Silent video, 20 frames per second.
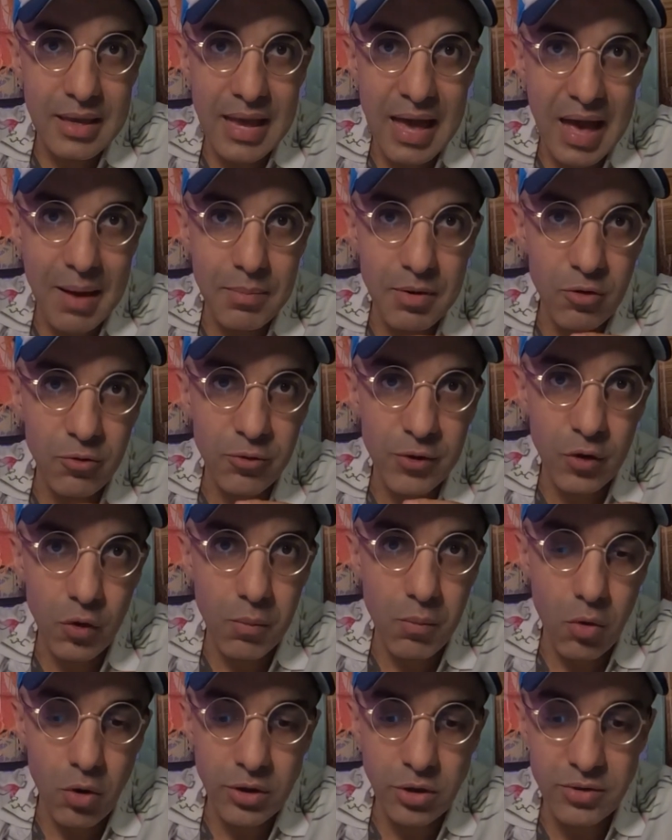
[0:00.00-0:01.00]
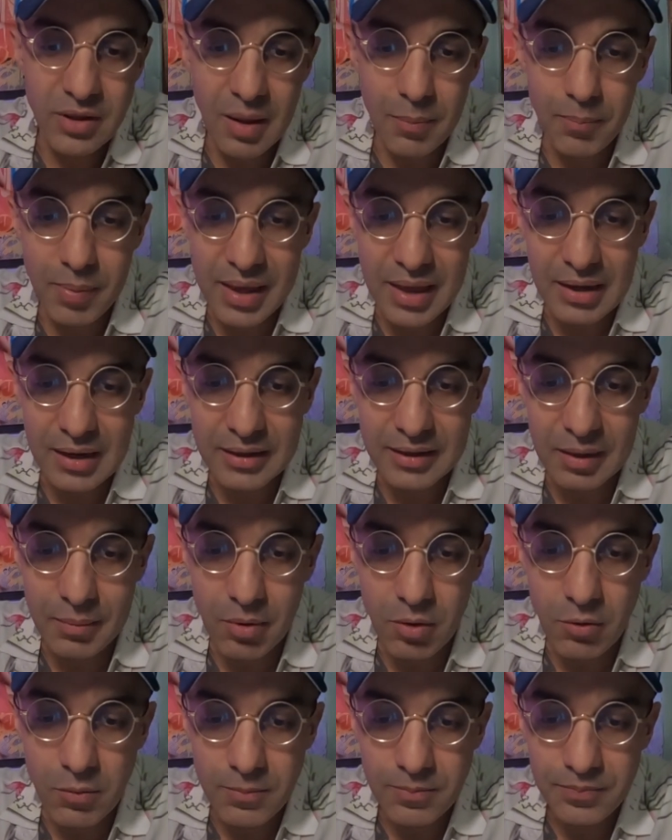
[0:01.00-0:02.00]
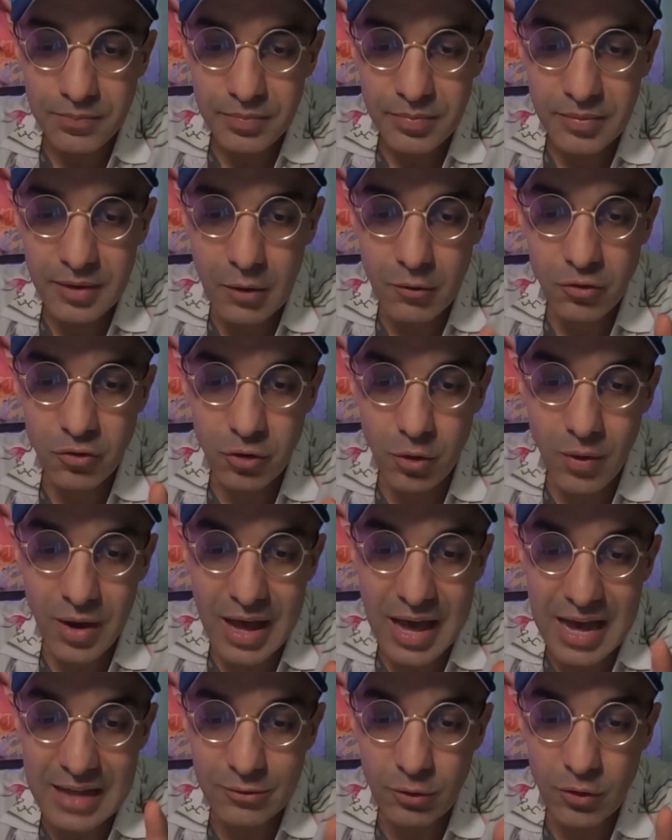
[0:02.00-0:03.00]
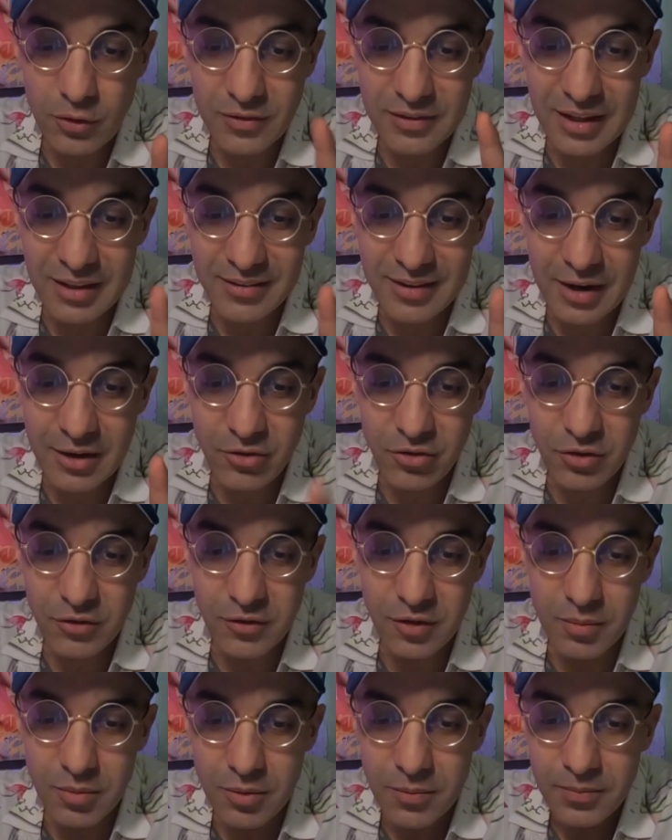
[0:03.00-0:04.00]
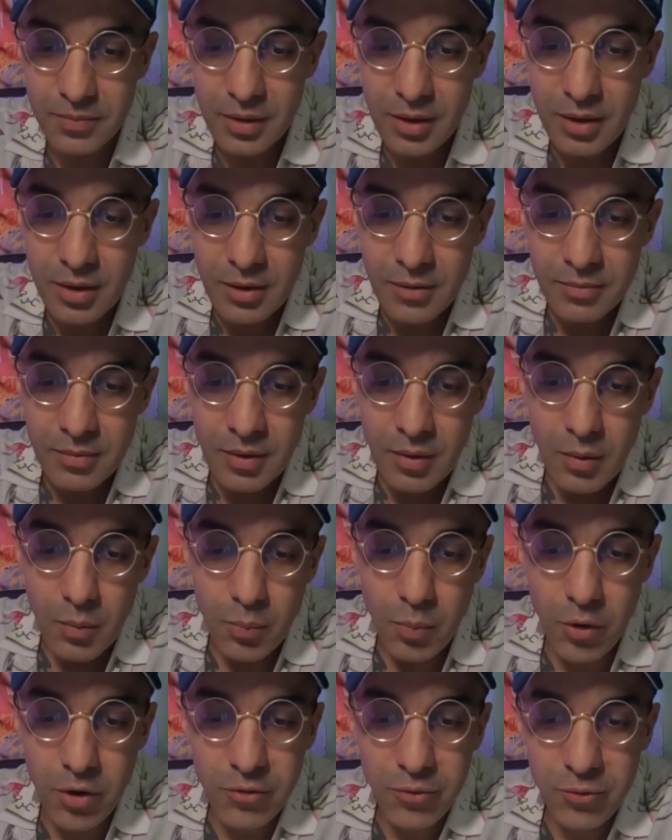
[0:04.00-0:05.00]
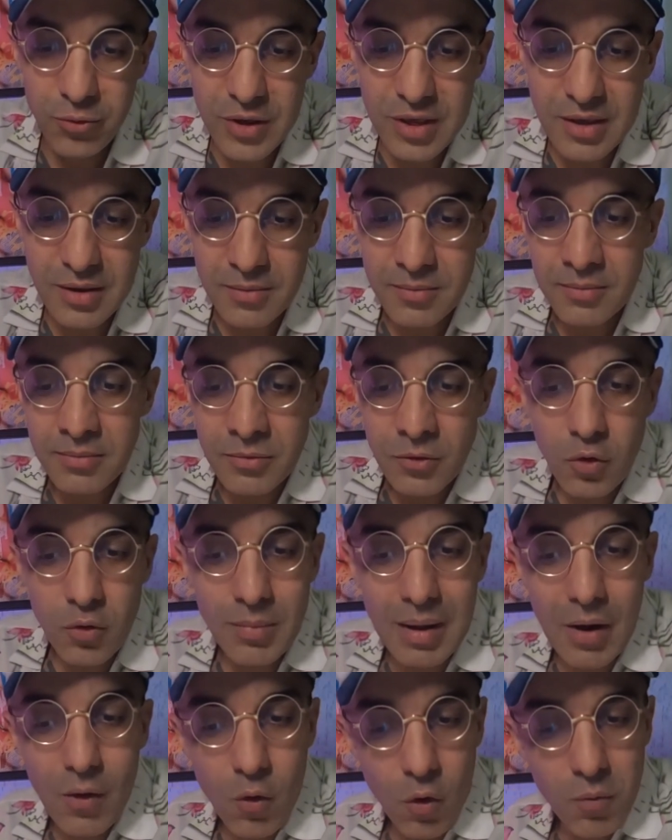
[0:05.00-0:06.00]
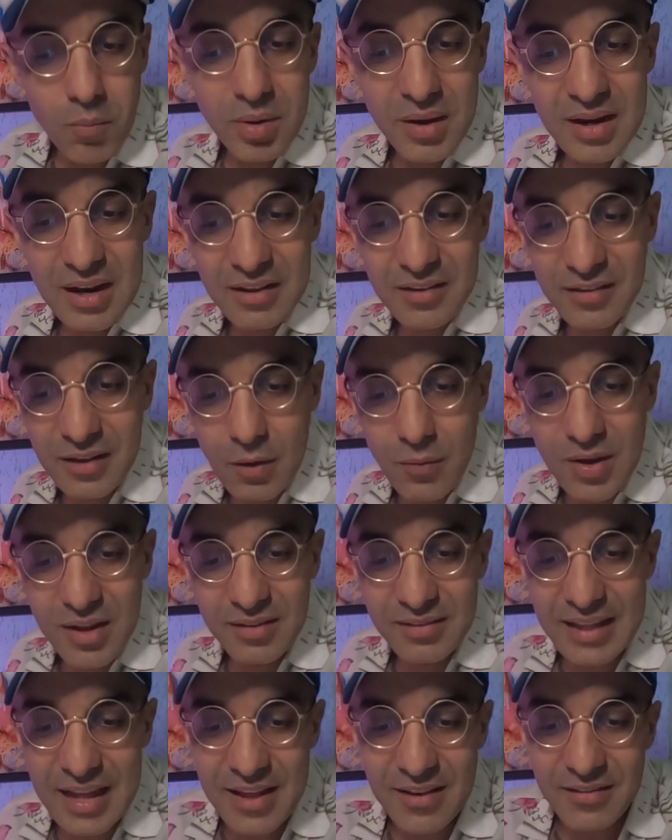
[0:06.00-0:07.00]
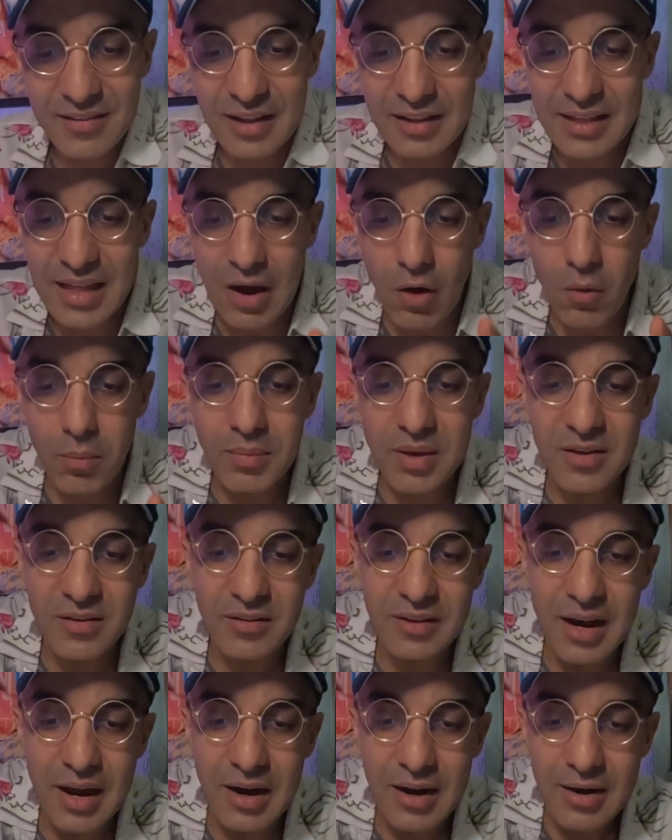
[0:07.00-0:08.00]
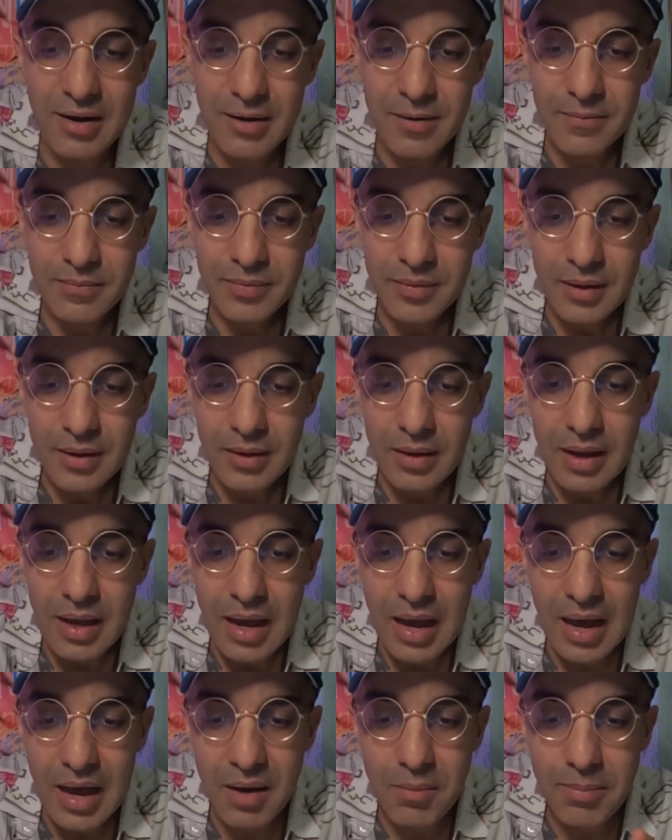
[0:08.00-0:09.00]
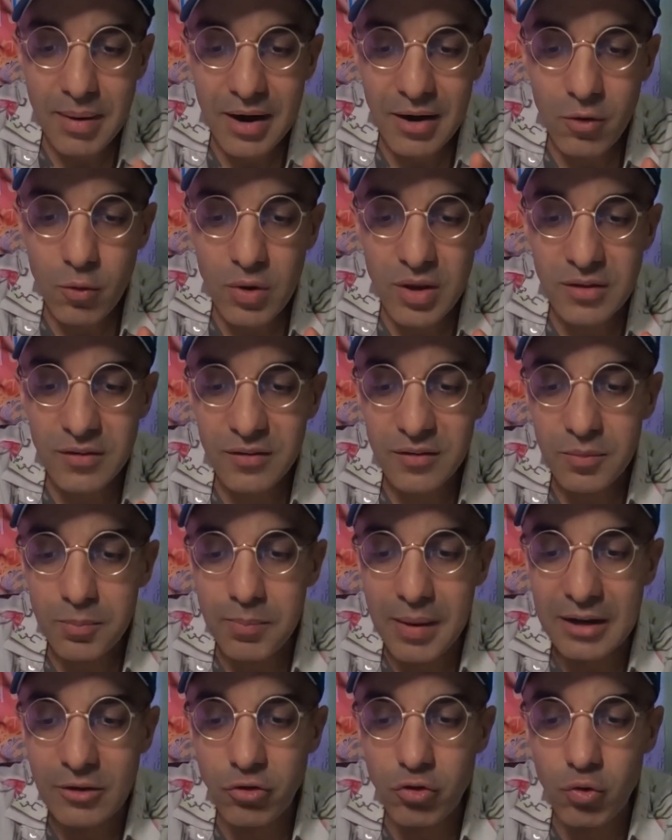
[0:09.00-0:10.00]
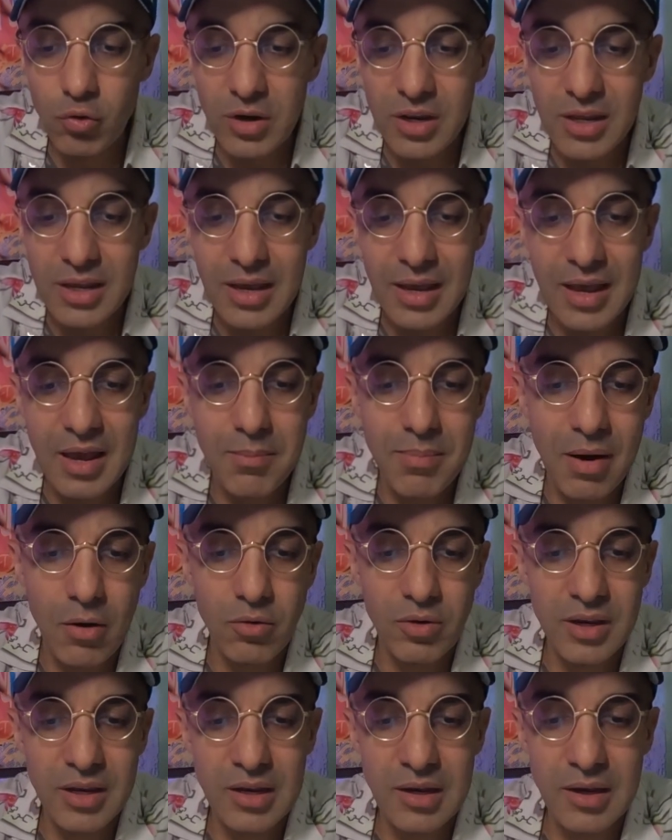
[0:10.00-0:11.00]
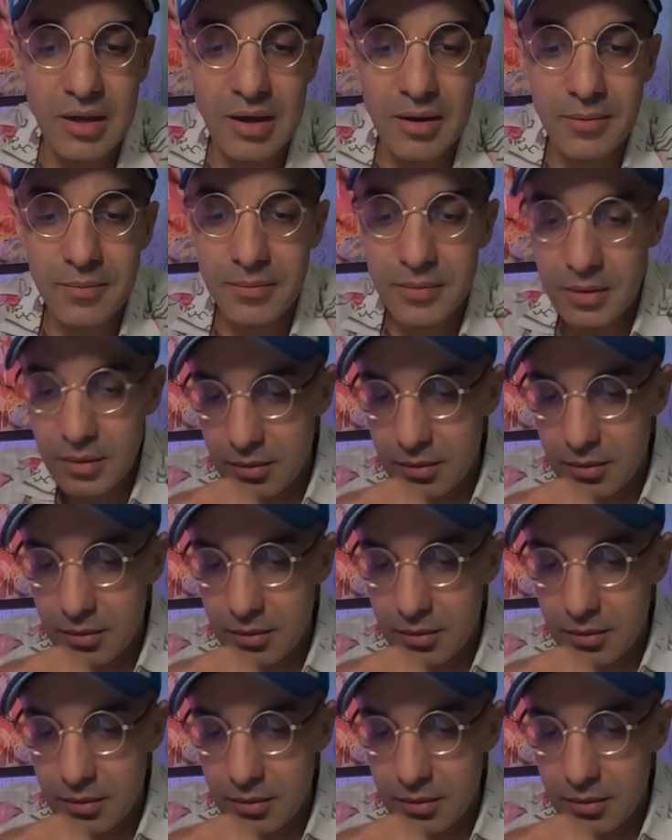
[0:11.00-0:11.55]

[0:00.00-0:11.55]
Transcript: que abre o feromônio da pele, tá bom? Não estou errado, isso está certíssimo. Por fim, uma combinação intensa de almíscar, ambergris, patchouli e baunilha.